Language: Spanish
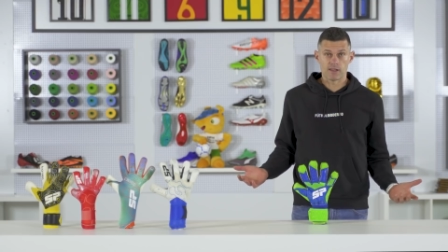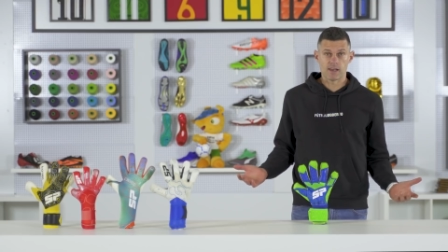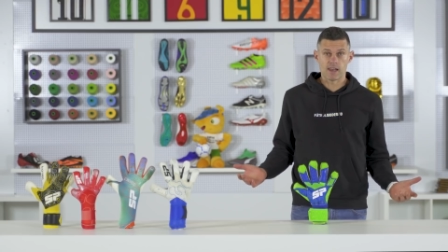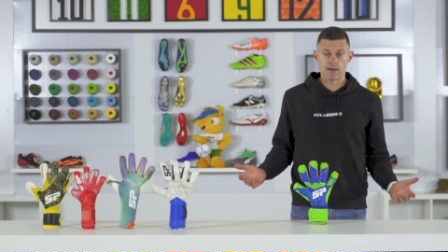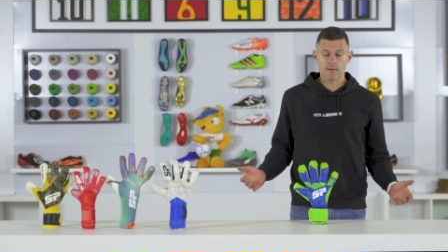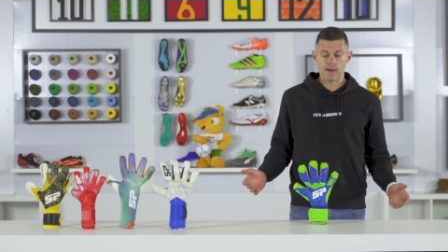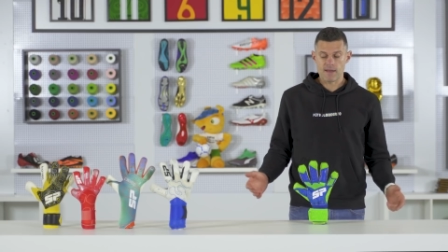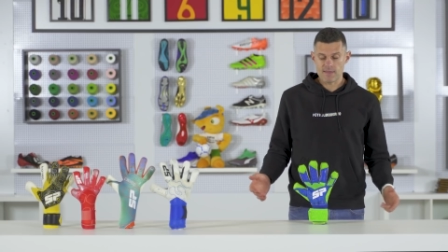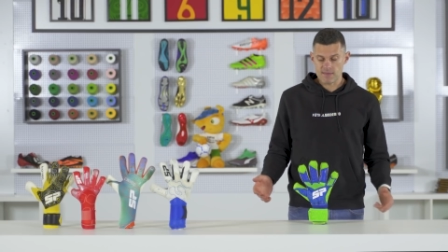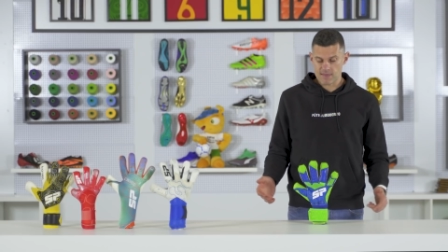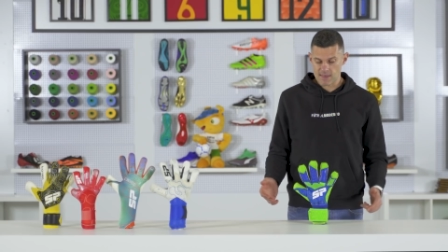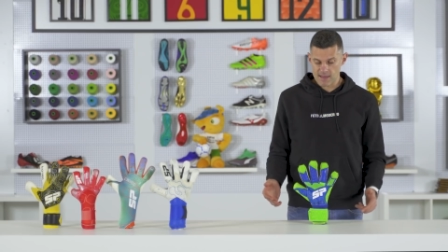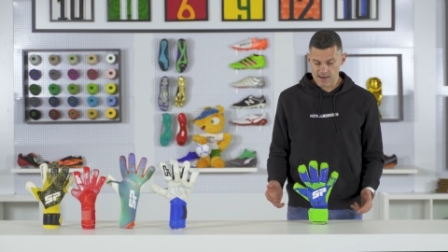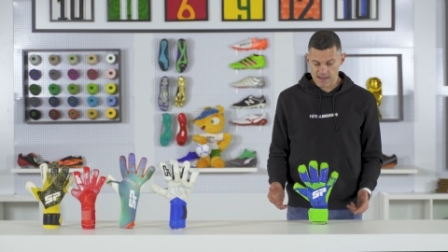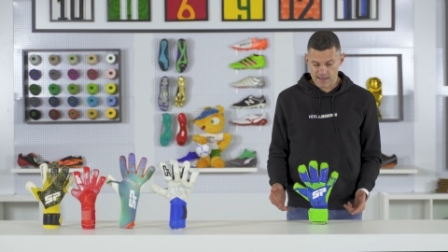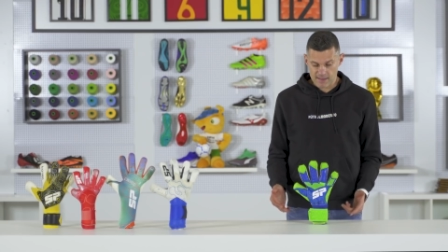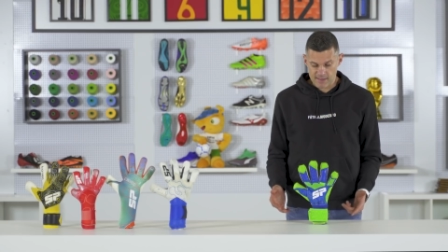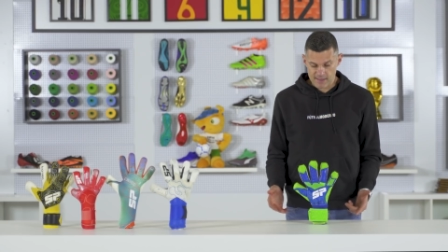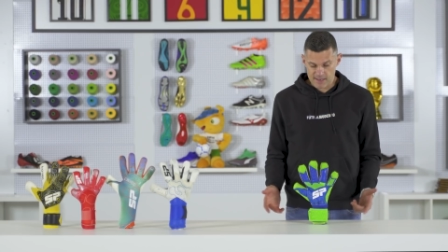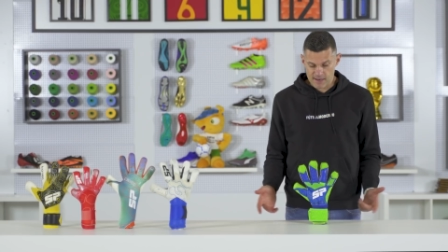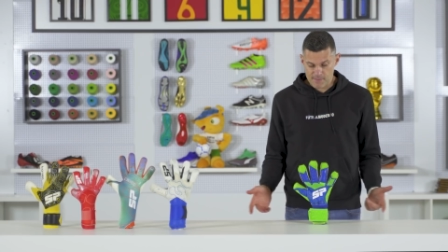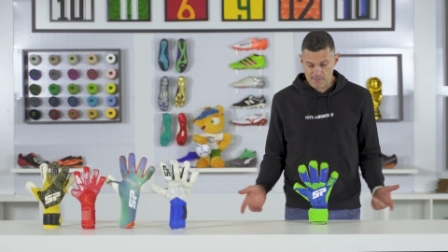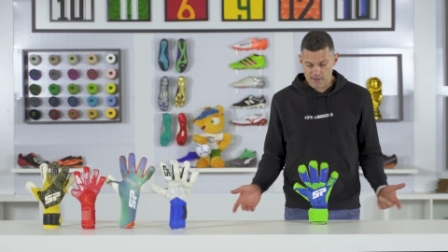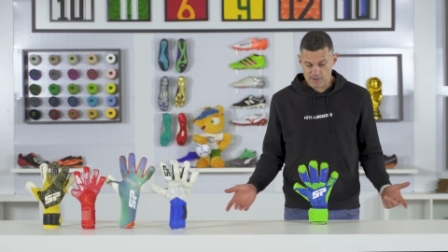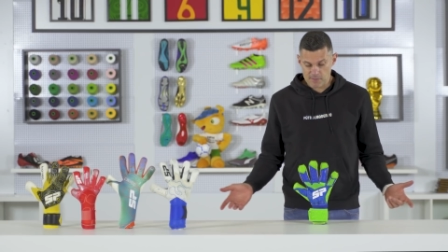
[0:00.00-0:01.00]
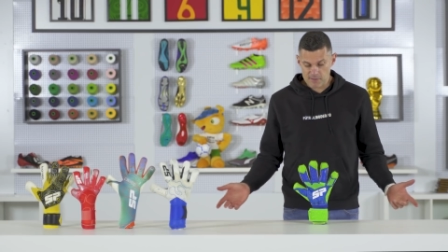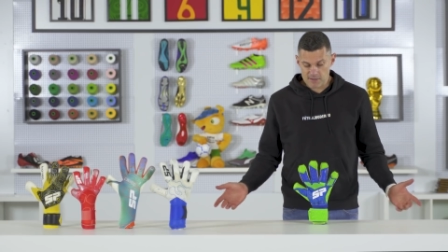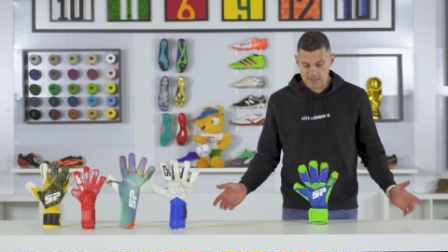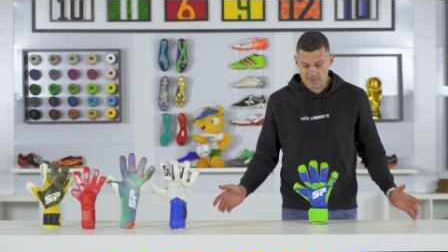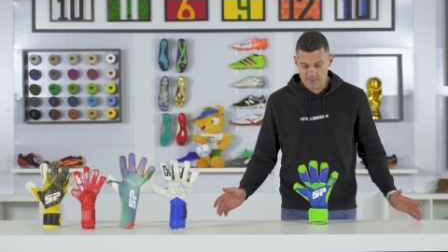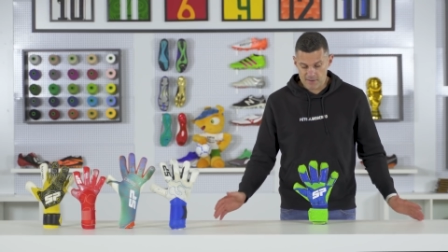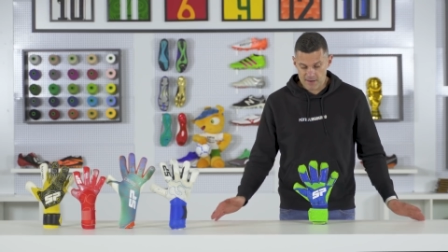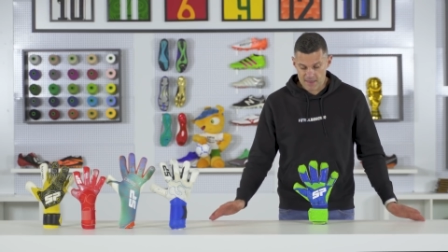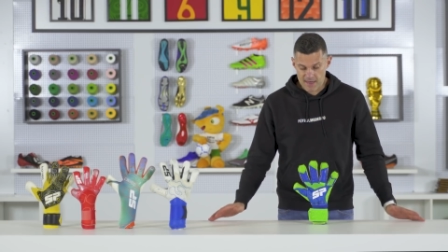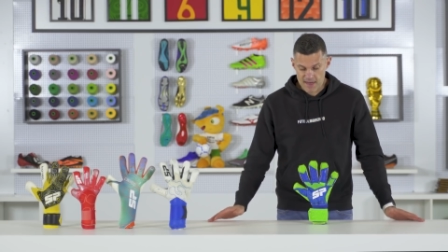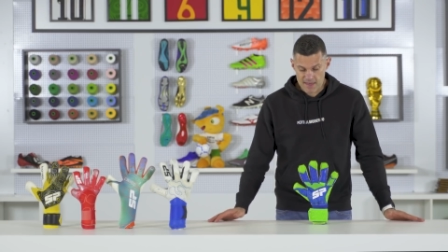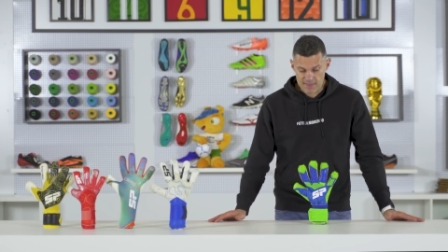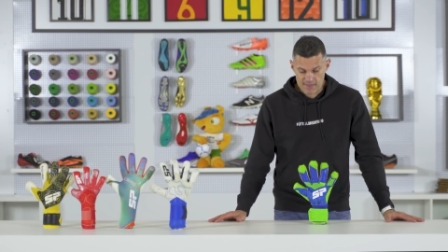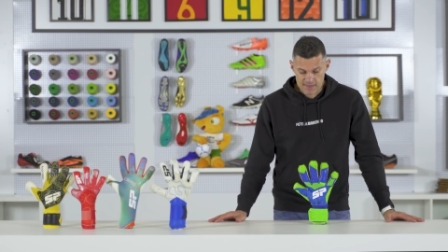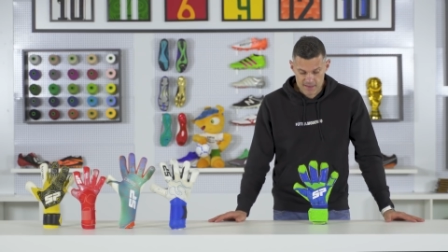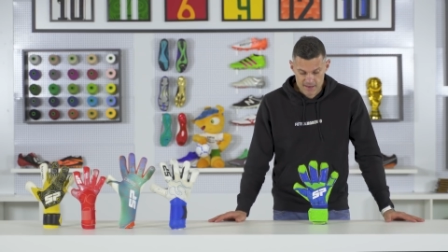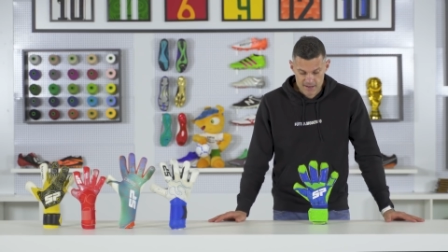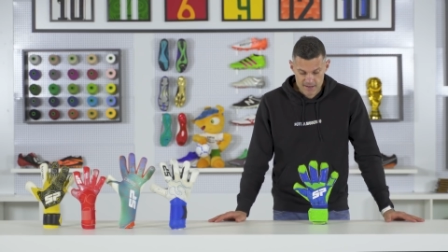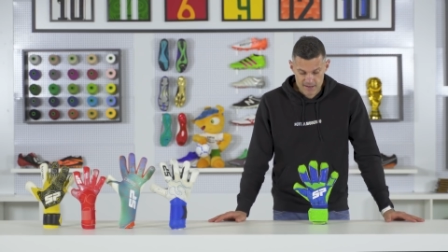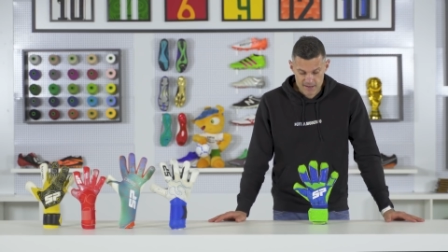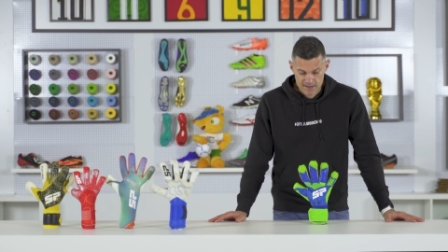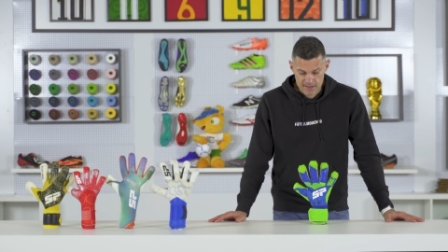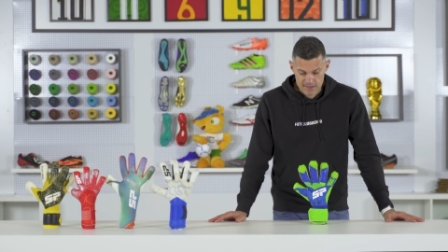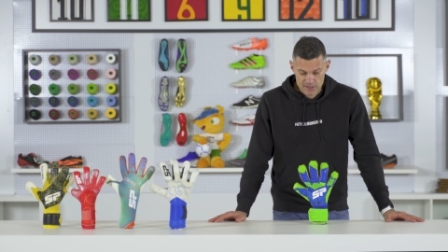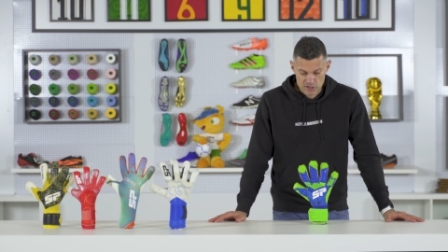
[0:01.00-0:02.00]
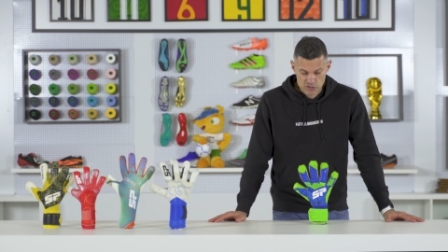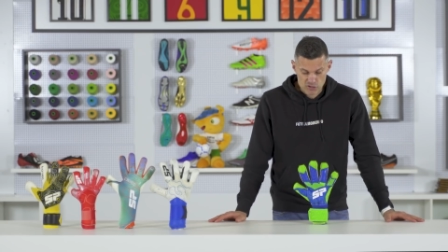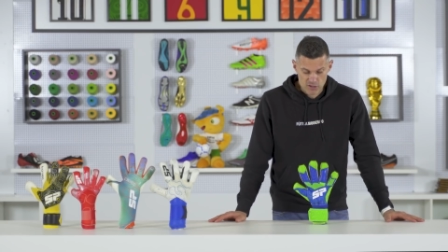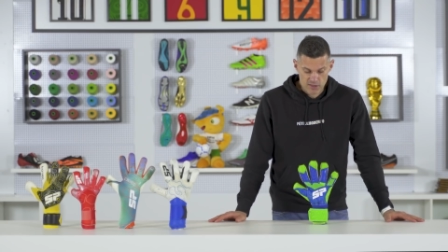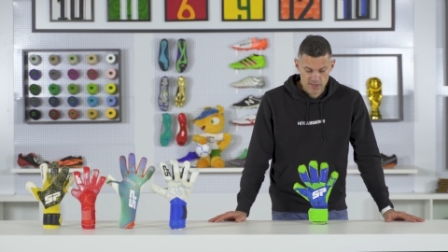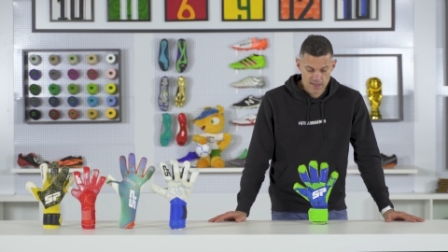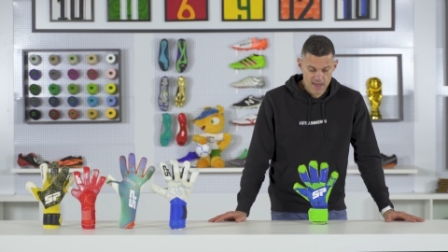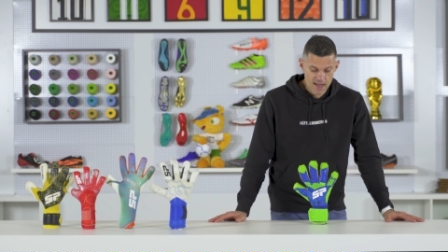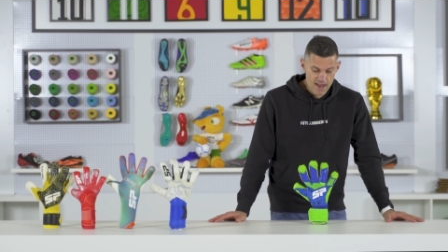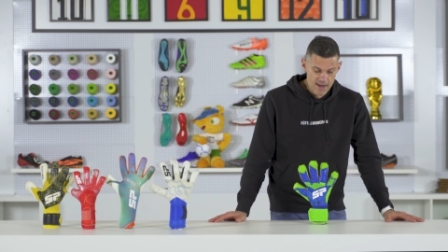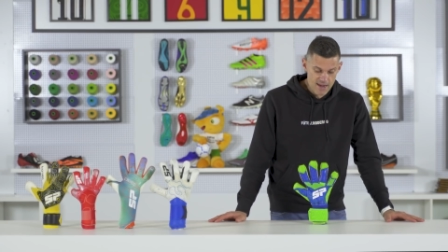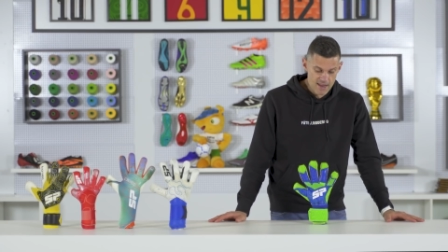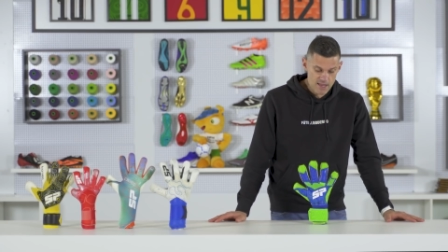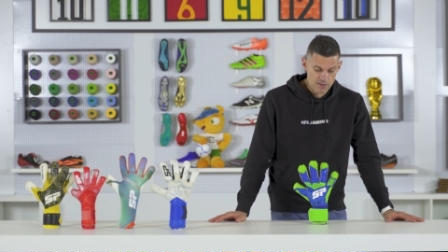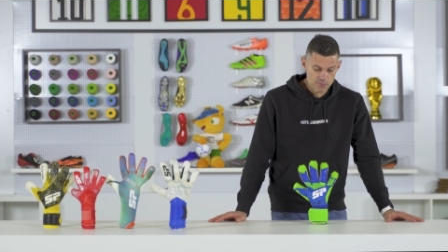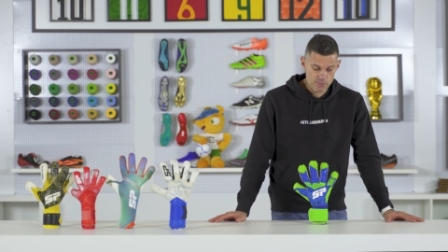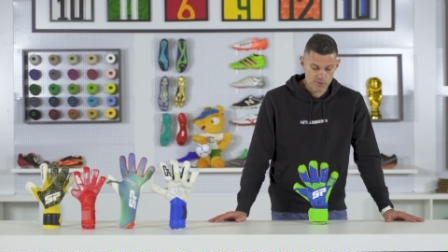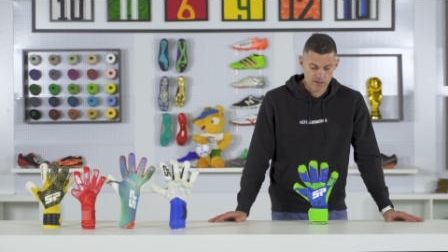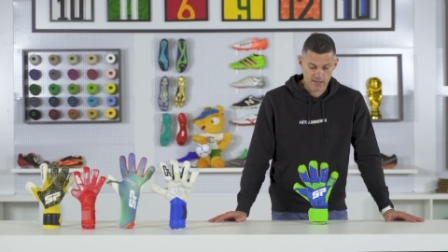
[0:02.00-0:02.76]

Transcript: del Levante, el que tiene más visibilidad en redes sociales,